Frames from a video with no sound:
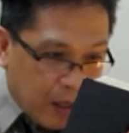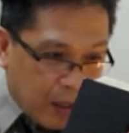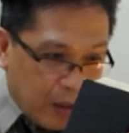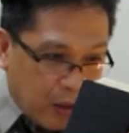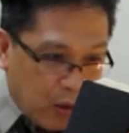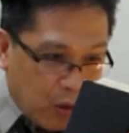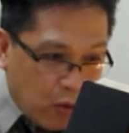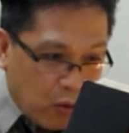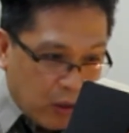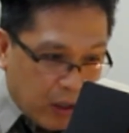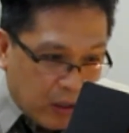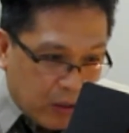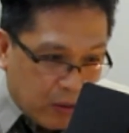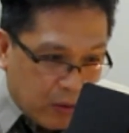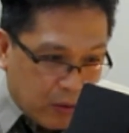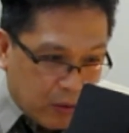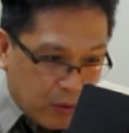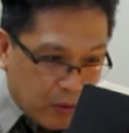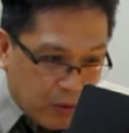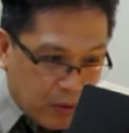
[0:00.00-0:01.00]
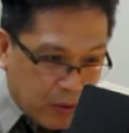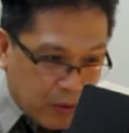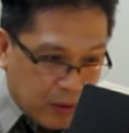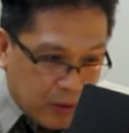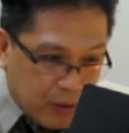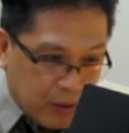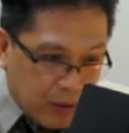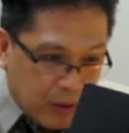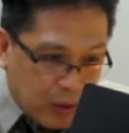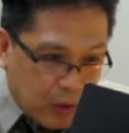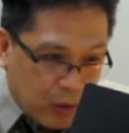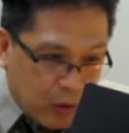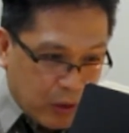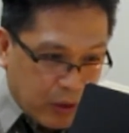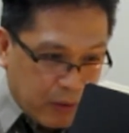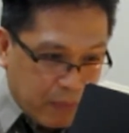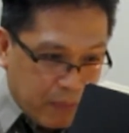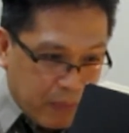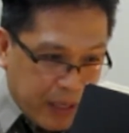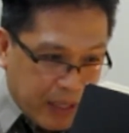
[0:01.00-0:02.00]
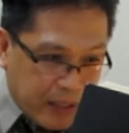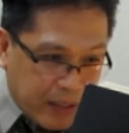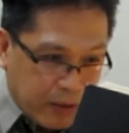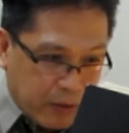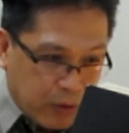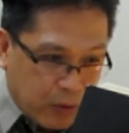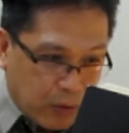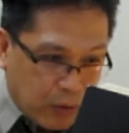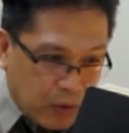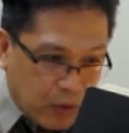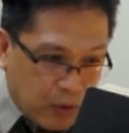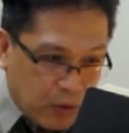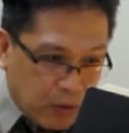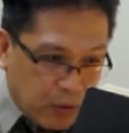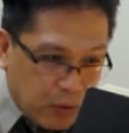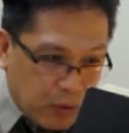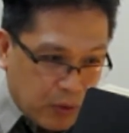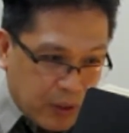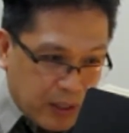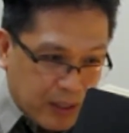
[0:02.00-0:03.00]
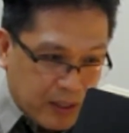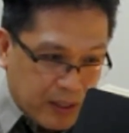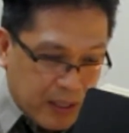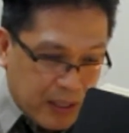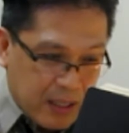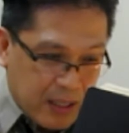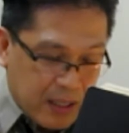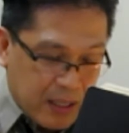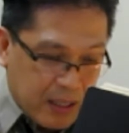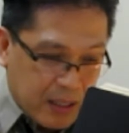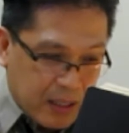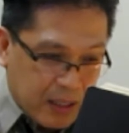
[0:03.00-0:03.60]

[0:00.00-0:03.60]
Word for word: Long ago, the Lord made a road through the sea,